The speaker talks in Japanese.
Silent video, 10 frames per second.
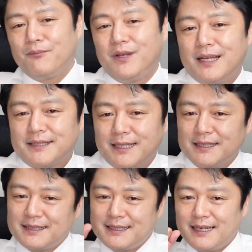みやちゃ
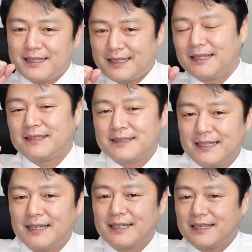んじゃんけん
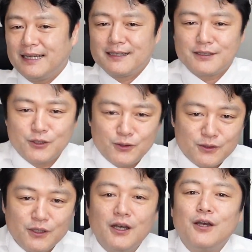じゃんけんグー
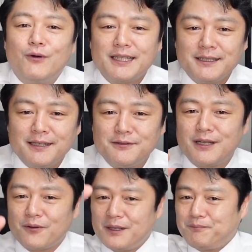私がグー
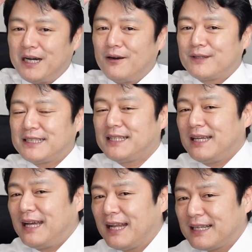なのでパーを出した
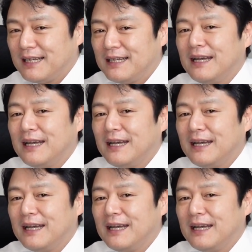あなた